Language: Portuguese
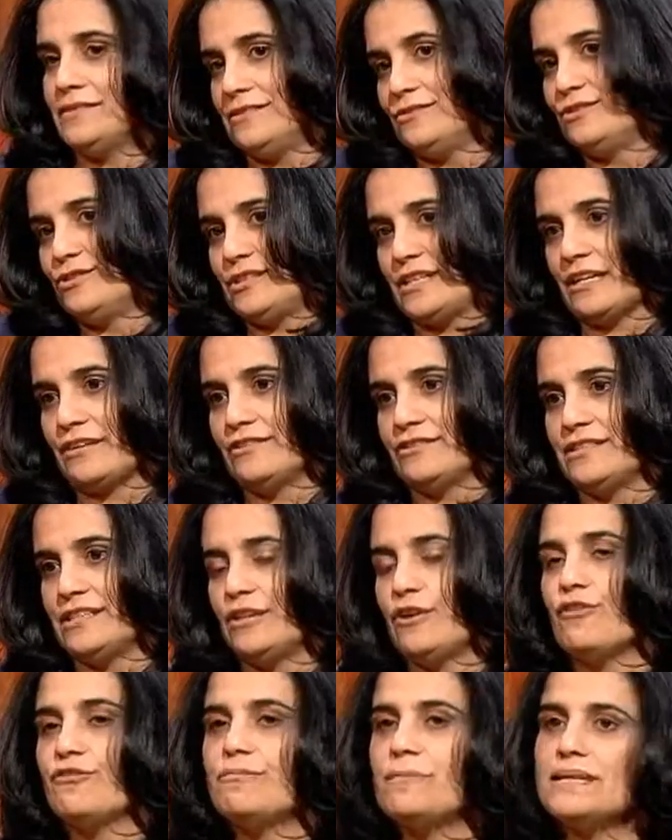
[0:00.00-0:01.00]
do século
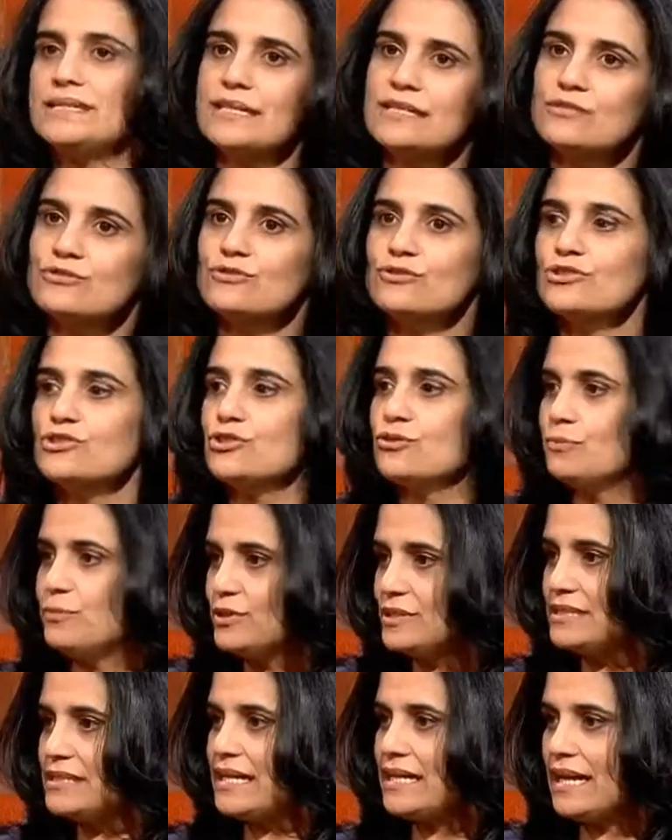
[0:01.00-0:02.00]
XIX. Mas aí surgiu
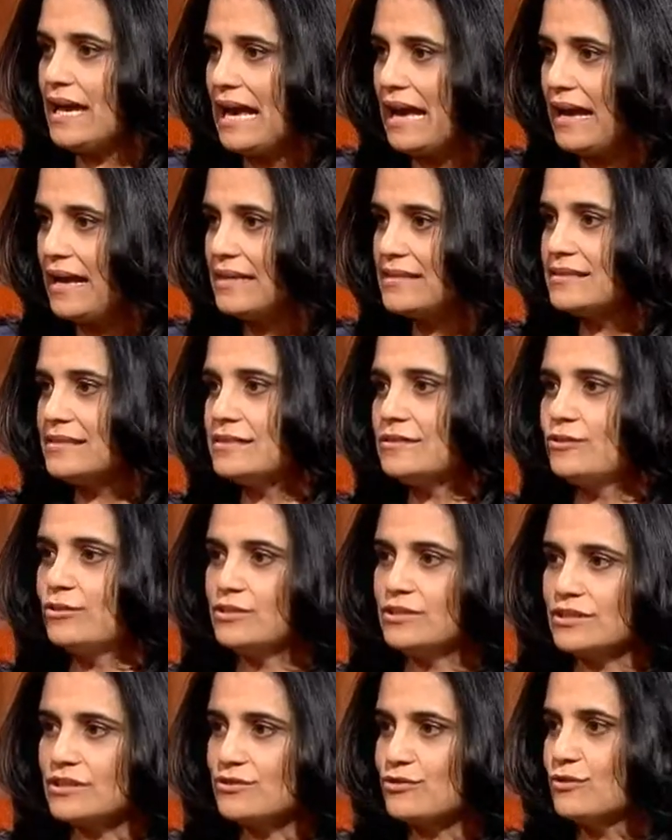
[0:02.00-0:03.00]
Boi Sem Asas e
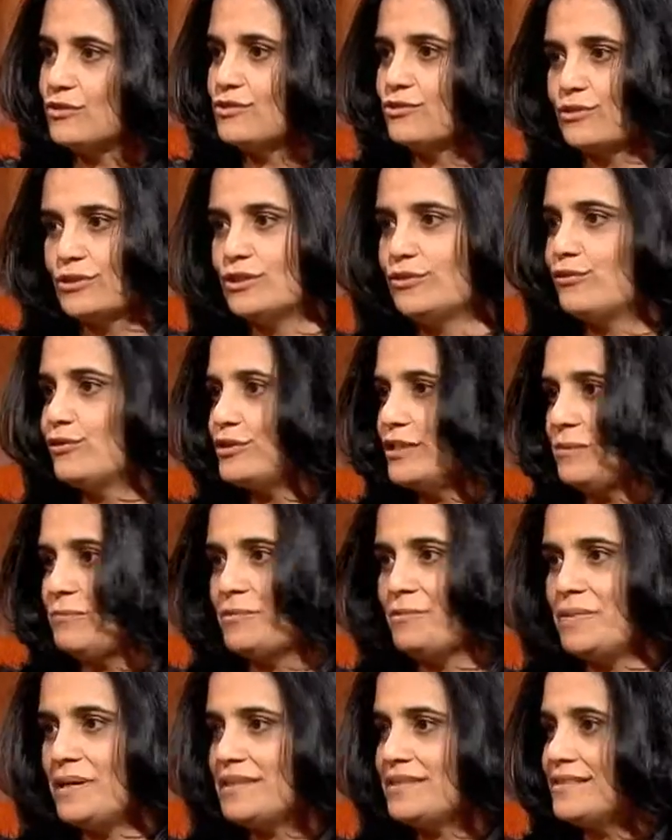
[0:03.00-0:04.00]
outras coisas ah, quando eu ah, voltei
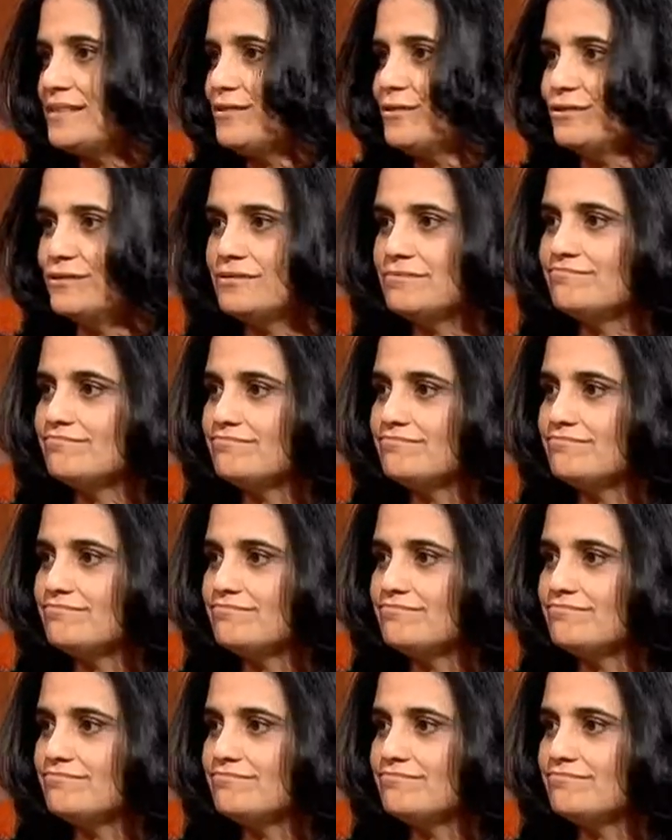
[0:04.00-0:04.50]
para o Brasil. Você